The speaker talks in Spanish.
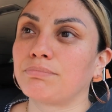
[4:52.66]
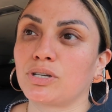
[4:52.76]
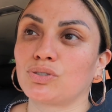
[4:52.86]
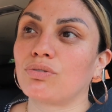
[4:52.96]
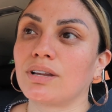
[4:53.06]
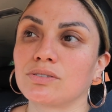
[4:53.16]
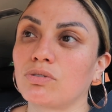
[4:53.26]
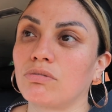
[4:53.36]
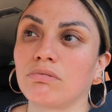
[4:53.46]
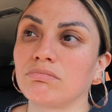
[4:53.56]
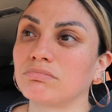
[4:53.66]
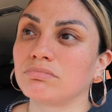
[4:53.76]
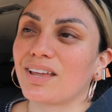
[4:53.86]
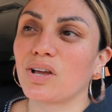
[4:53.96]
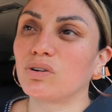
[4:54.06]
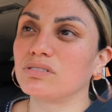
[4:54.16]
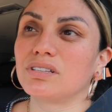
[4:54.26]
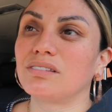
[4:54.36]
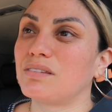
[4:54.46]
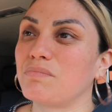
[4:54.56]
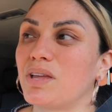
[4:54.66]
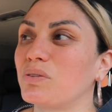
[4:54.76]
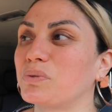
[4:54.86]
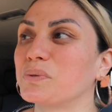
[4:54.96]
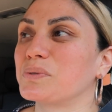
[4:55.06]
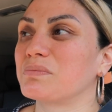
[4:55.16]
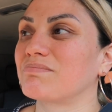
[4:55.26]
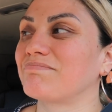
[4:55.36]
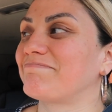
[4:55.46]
personas con, con sentimientos